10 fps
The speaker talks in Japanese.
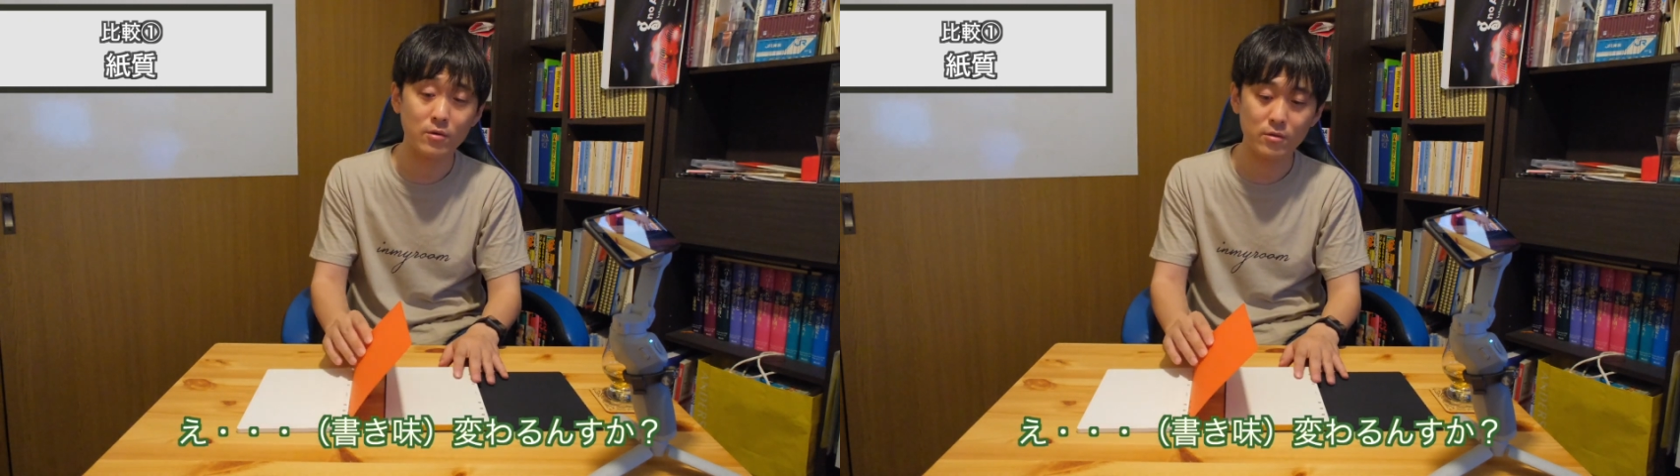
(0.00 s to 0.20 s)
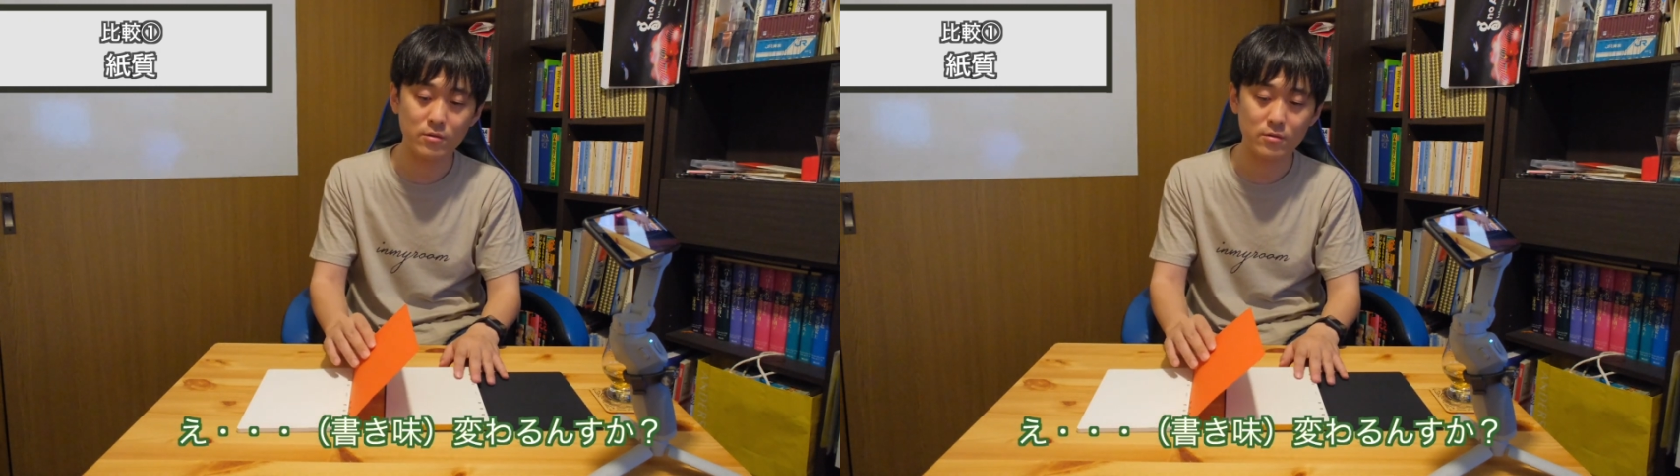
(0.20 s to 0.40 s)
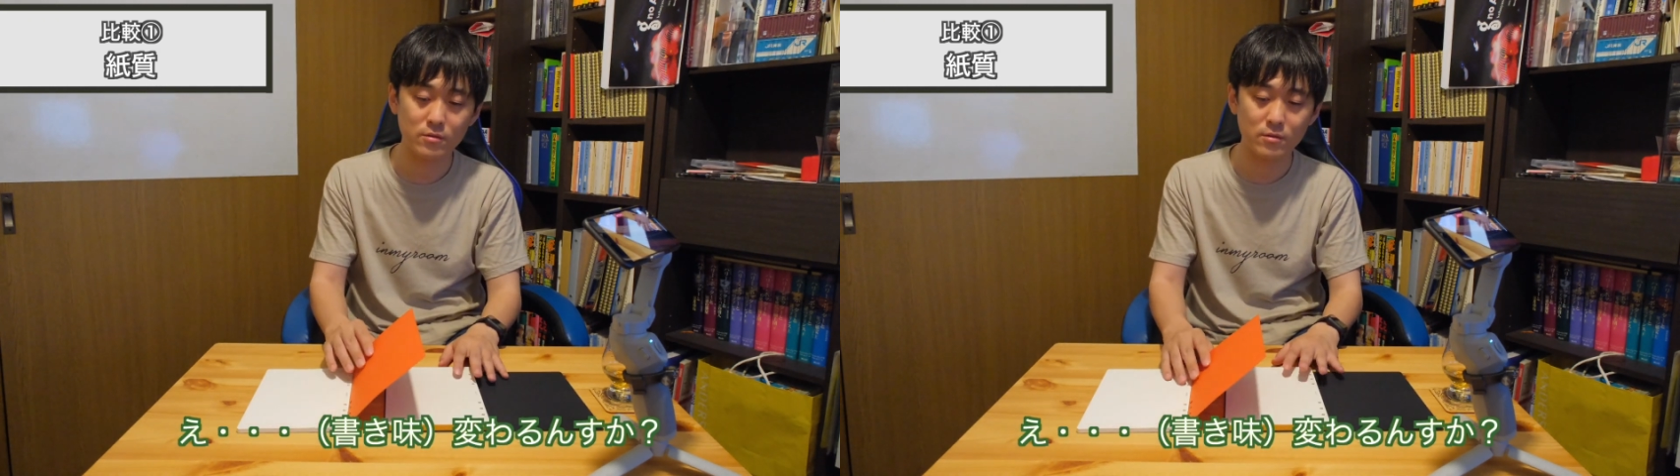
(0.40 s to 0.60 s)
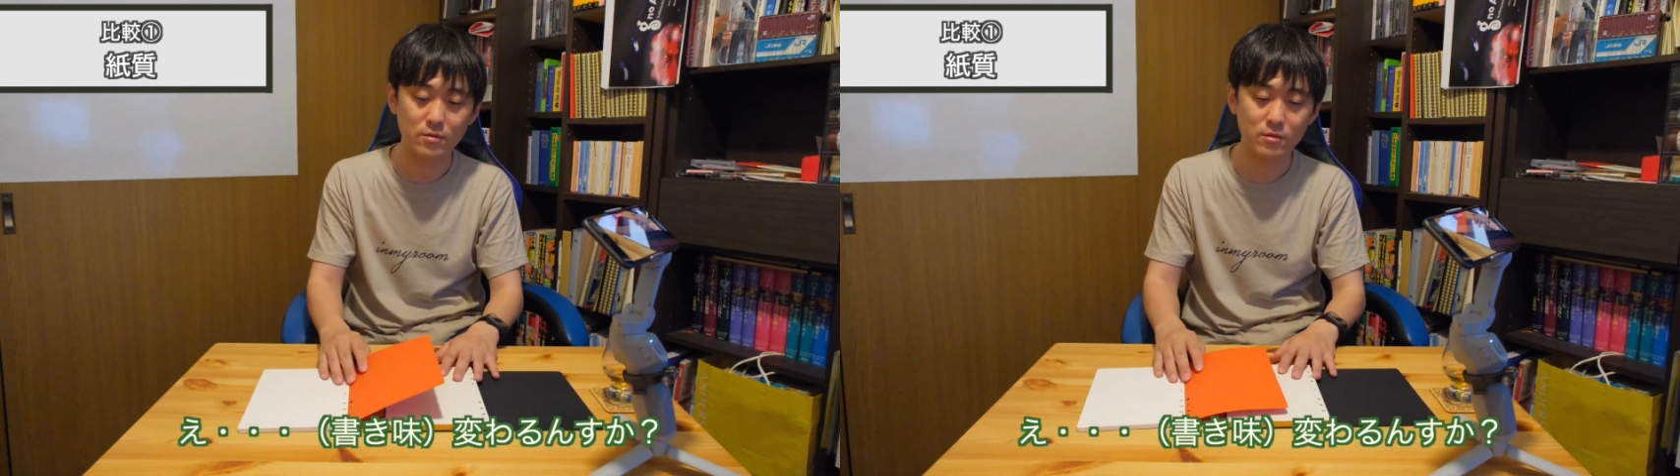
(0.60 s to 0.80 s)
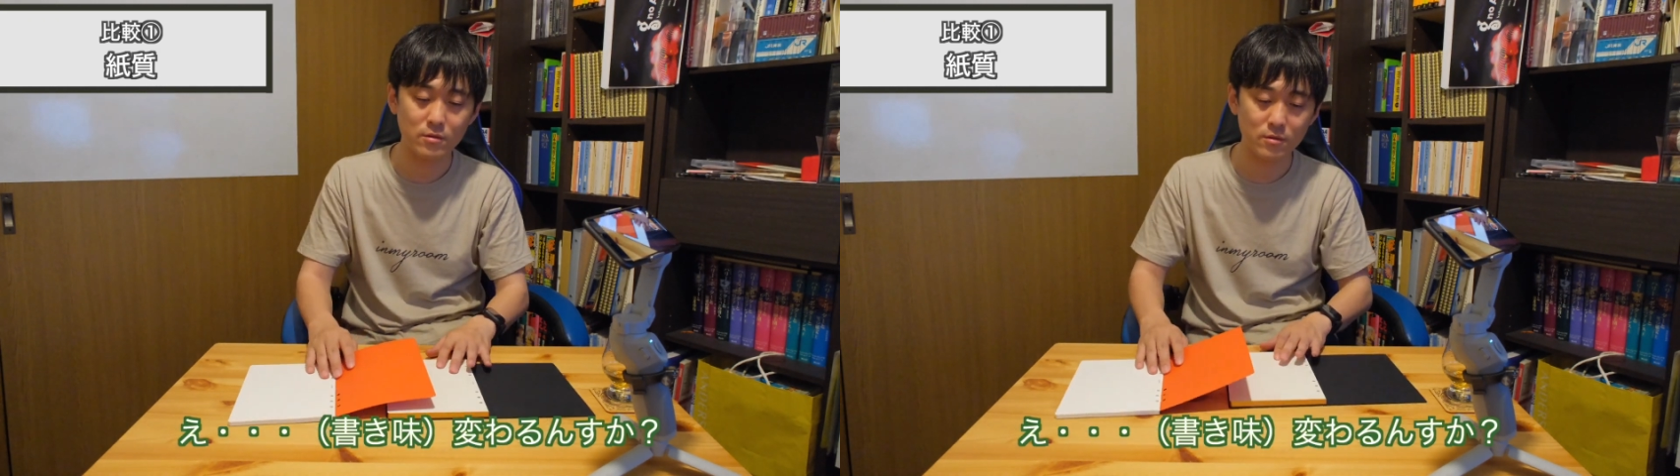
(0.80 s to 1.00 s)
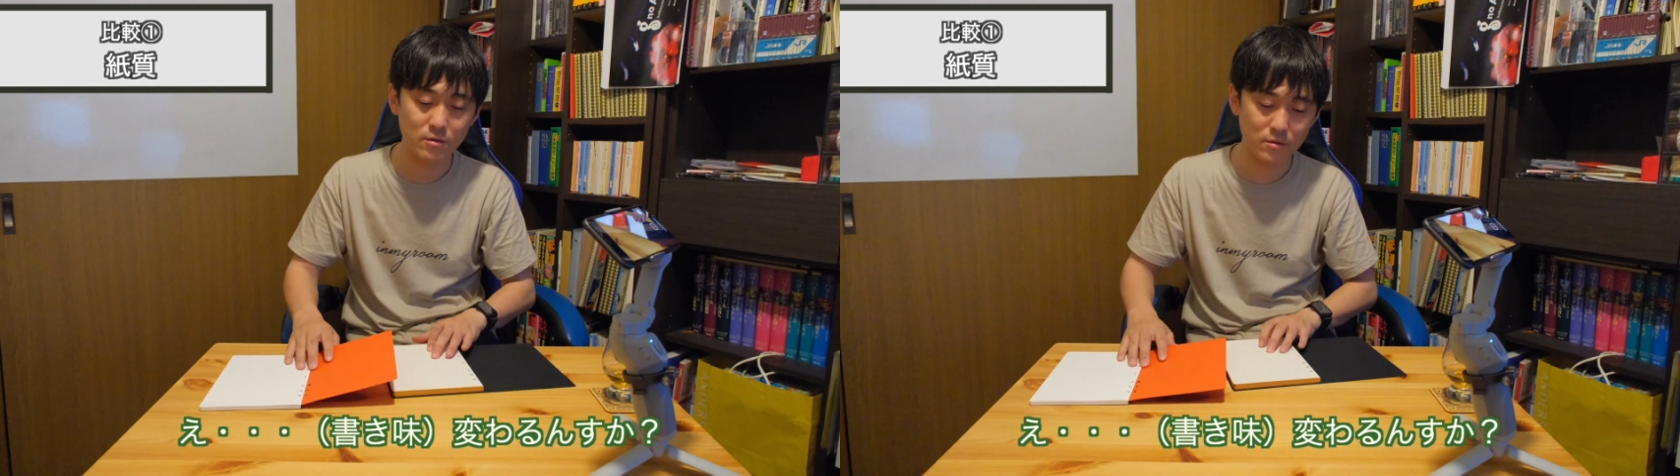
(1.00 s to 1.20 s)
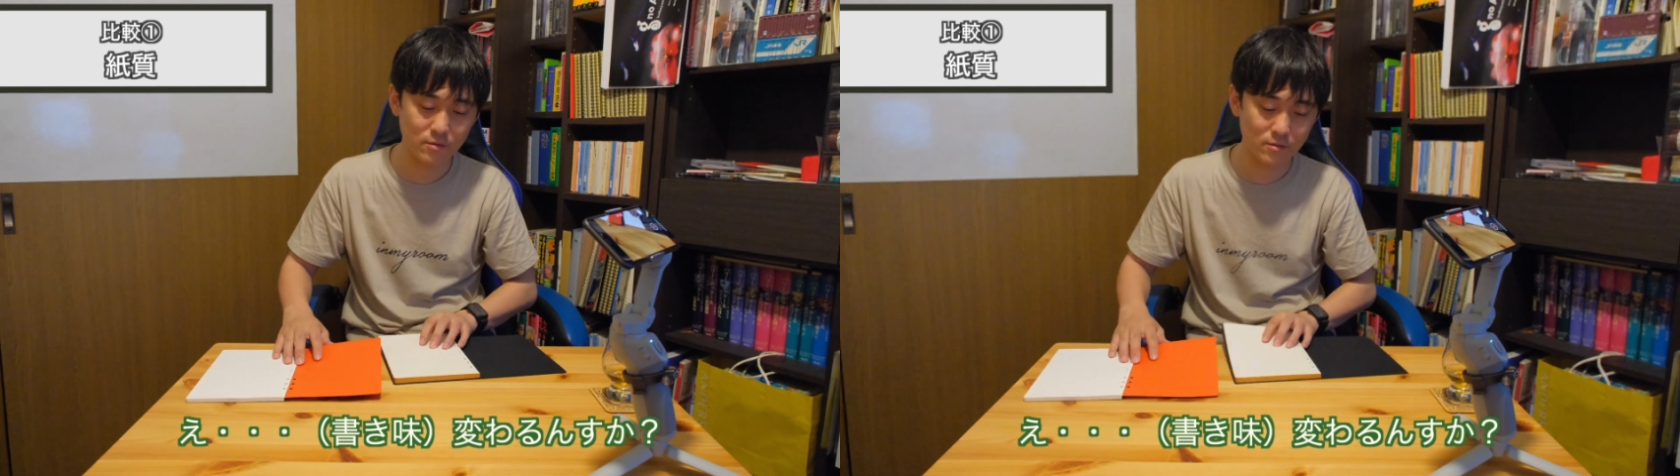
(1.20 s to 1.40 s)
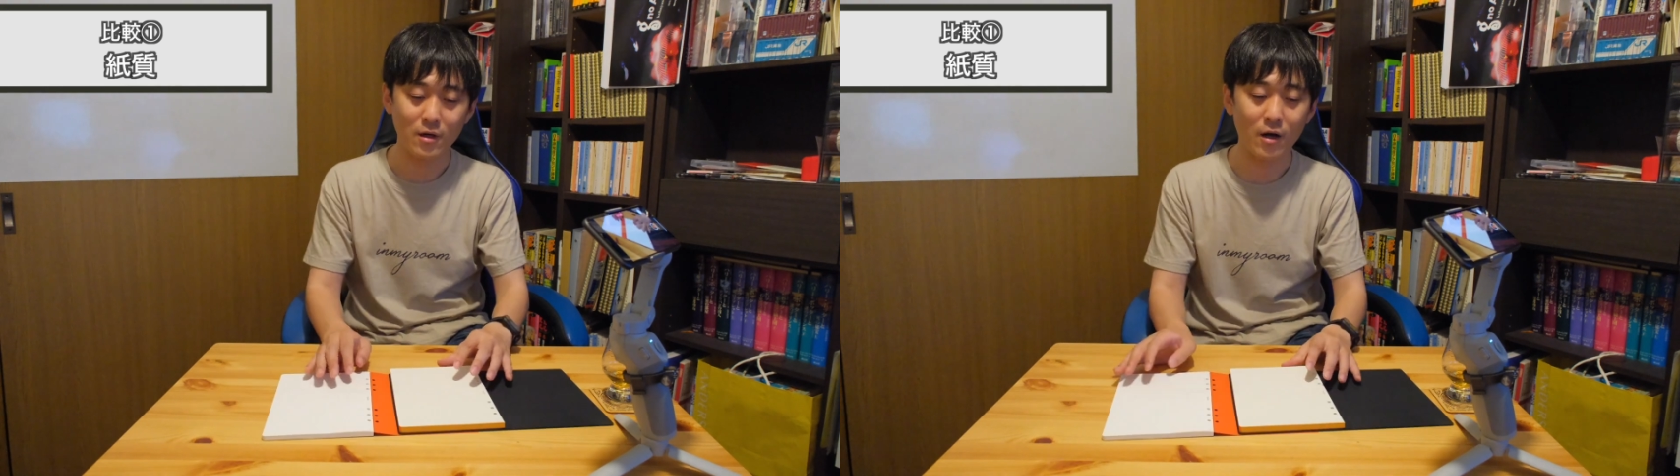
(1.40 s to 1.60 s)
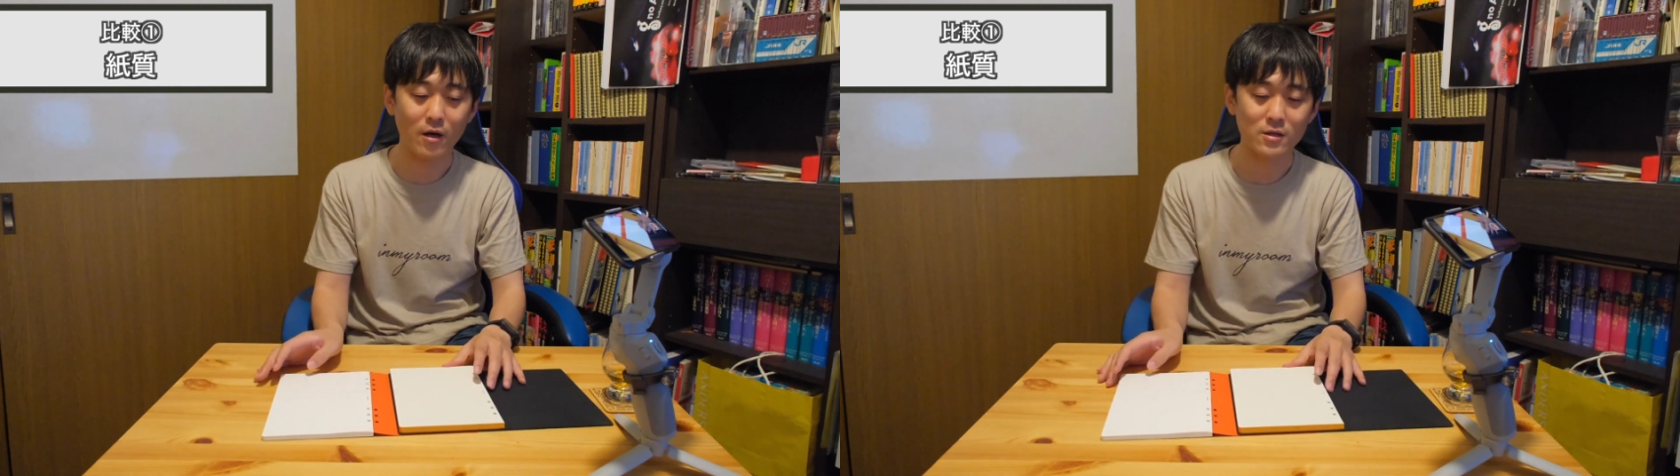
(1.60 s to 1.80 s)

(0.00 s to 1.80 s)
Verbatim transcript: 変わるんすかあ